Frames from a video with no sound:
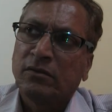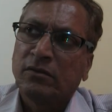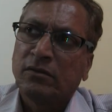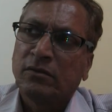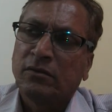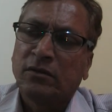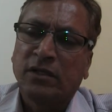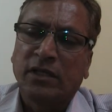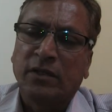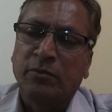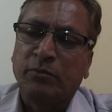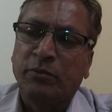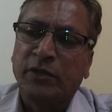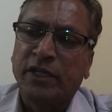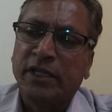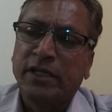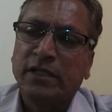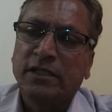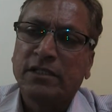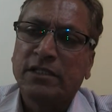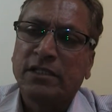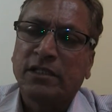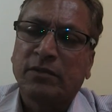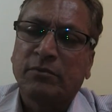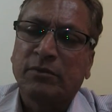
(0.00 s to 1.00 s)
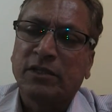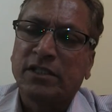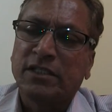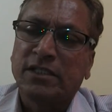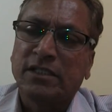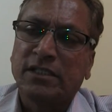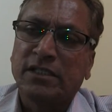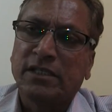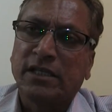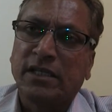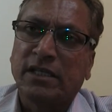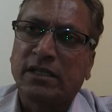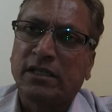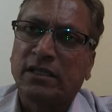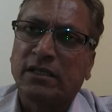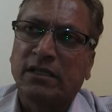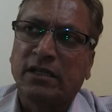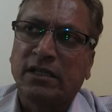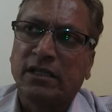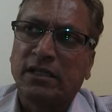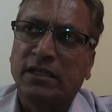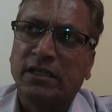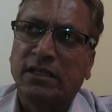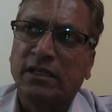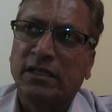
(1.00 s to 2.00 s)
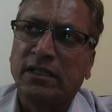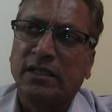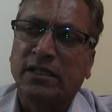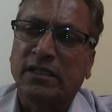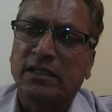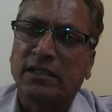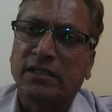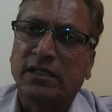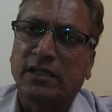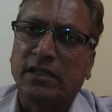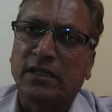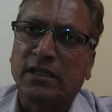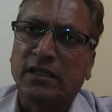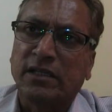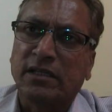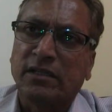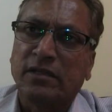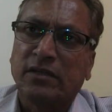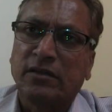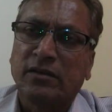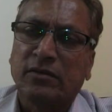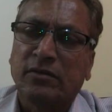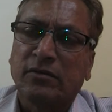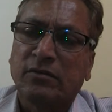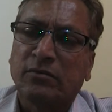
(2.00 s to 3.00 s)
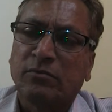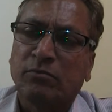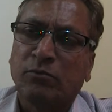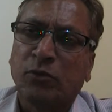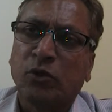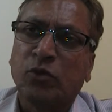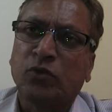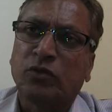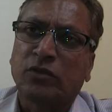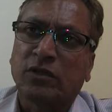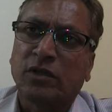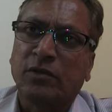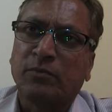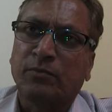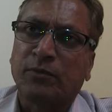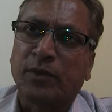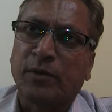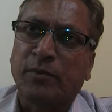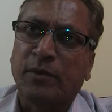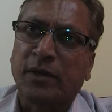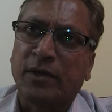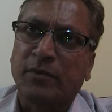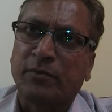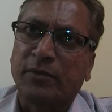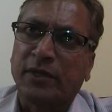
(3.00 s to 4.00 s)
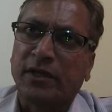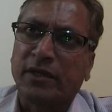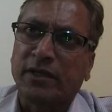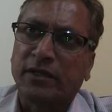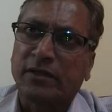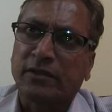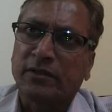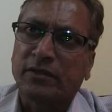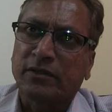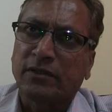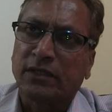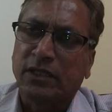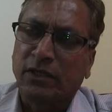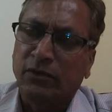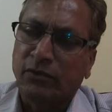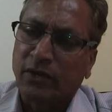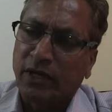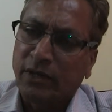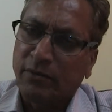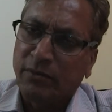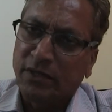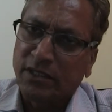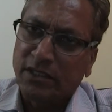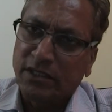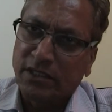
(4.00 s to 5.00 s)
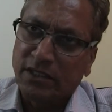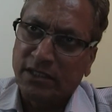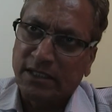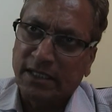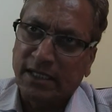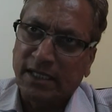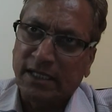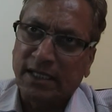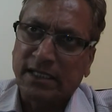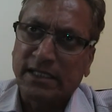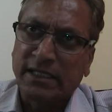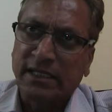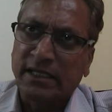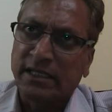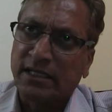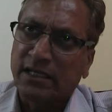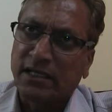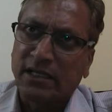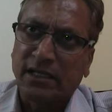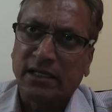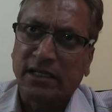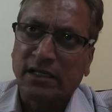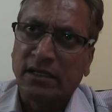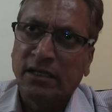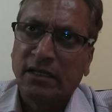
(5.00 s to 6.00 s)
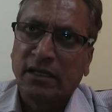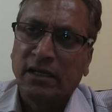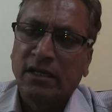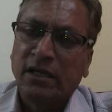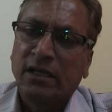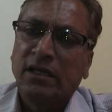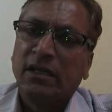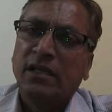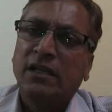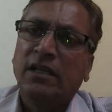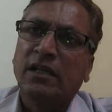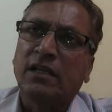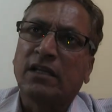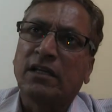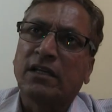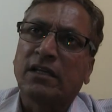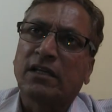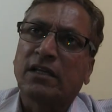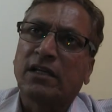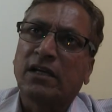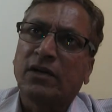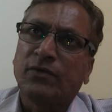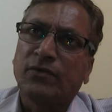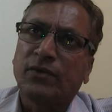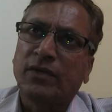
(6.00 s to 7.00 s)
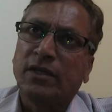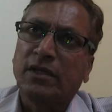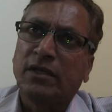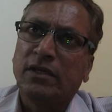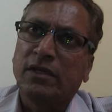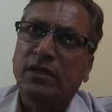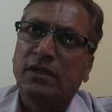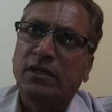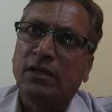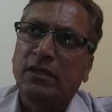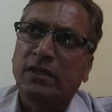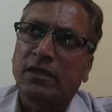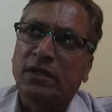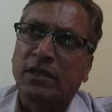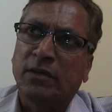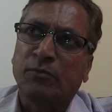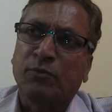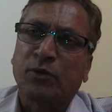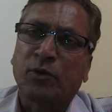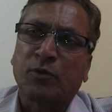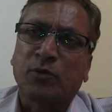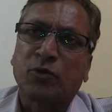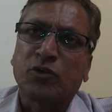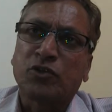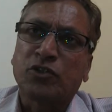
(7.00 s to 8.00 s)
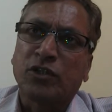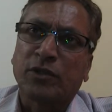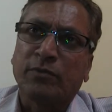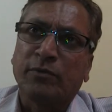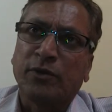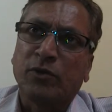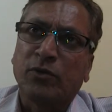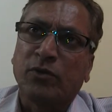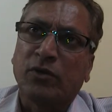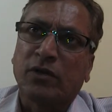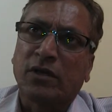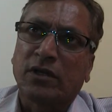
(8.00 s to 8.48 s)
नहीं बीड डिस्ट्रिक्ट में सीसीआई की खरीद नहीं देखी जा रही है बहुत कम प्रमाण पे है गेवरे में सीसीआई का सेंटर है लेकिन काफ़ी कम प्रोपोर्शन में वो